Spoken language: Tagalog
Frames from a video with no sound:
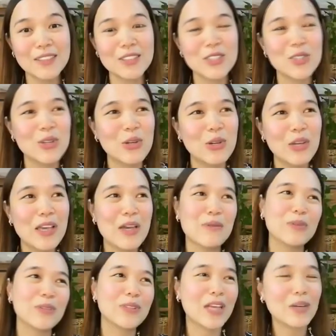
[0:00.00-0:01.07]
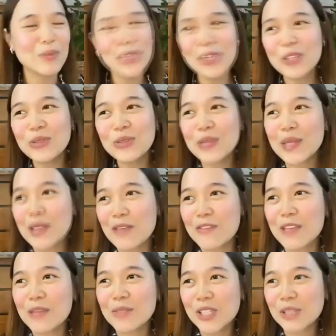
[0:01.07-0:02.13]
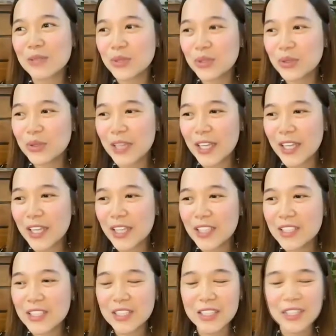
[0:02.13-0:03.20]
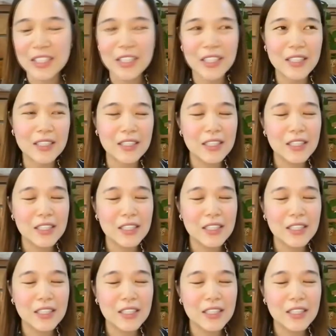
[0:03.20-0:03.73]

So, punta kami doon, we gave them some tokens, ganyan.